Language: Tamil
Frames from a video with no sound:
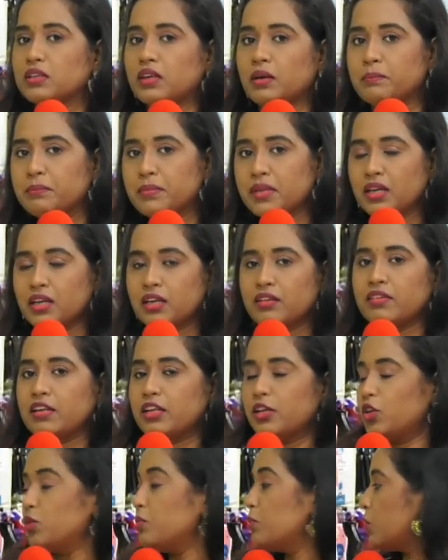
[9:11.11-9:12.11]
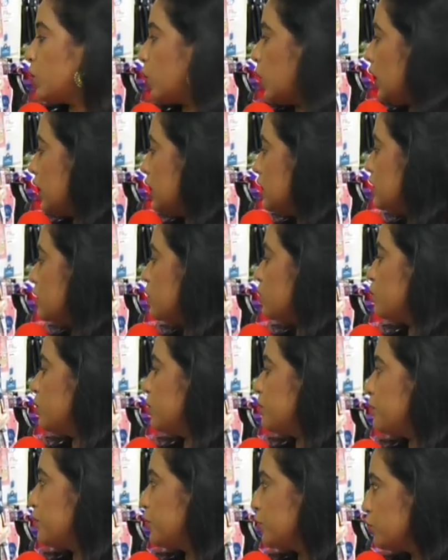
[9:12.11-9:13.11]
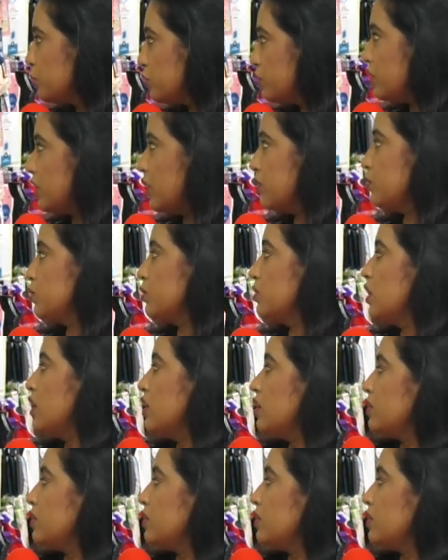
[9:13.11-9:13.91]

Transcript: கம்மியான விலையிலையும் குவாலிட்டி ரொம்ப பியூட்டிஃபுல்லாகவும்